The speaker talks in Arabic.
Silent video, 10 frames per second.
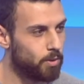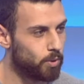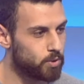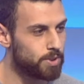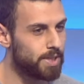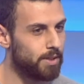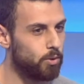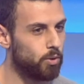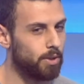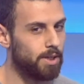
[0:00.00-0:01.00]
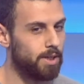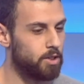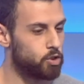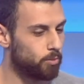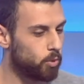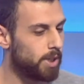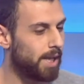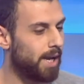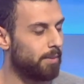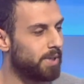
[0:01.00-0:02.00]
وخصوصا انه الجمهور
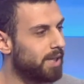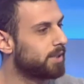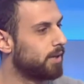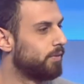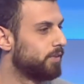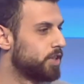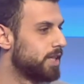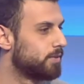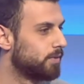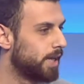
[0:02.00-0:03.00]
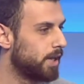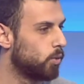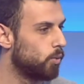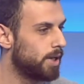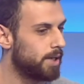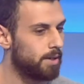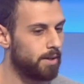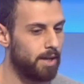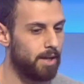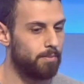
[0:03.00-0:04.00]
يلي عم بيحضر 50 شيدز اوف جراي هو
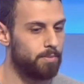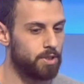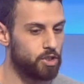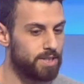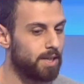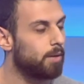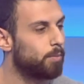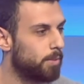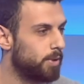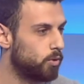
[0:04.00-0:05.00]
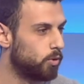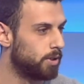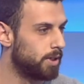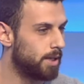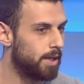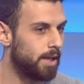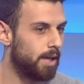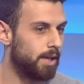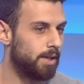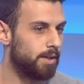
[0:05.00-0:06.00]
آه، بجزء الاكبر منه
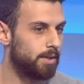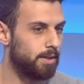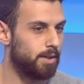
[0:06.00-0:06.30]
آه،